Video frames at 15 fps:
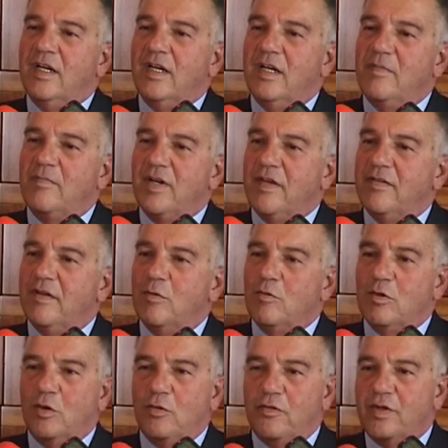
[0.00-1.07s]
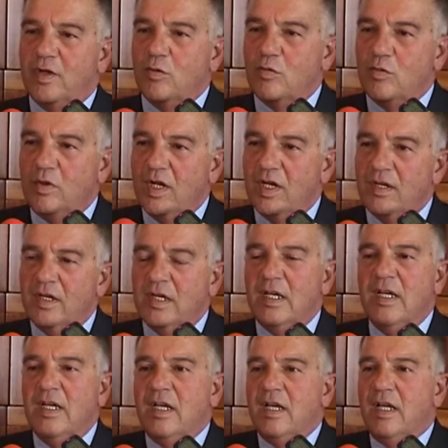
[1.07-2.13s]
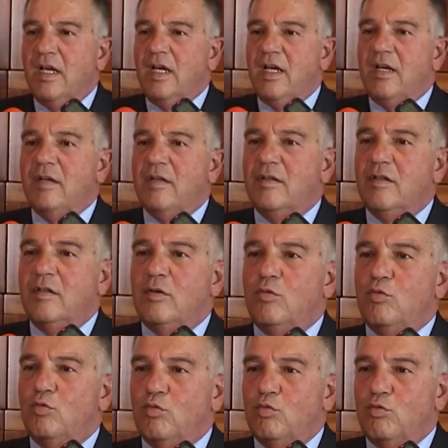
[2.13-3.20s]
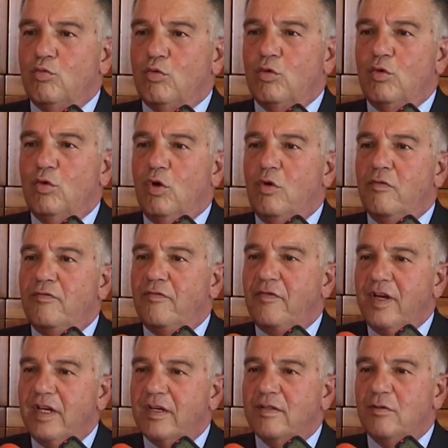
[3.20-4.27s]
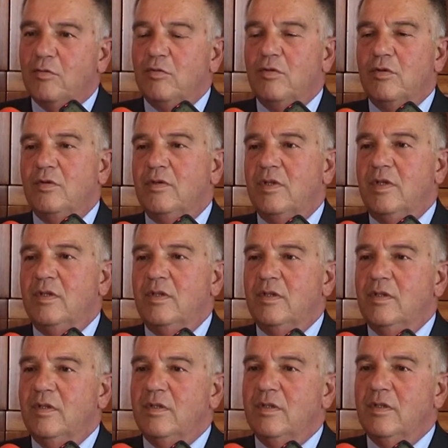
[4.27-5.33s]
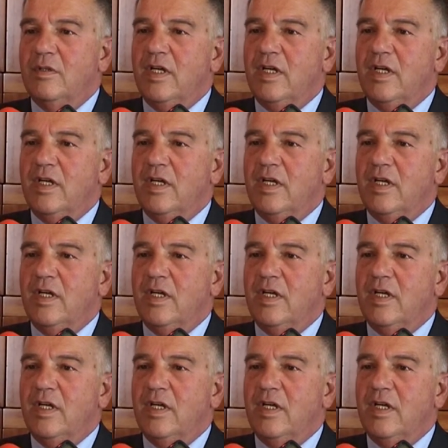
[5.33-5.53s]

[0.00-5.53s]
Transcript: l'impresa non costa nulla, è eh, tutto offerto eh,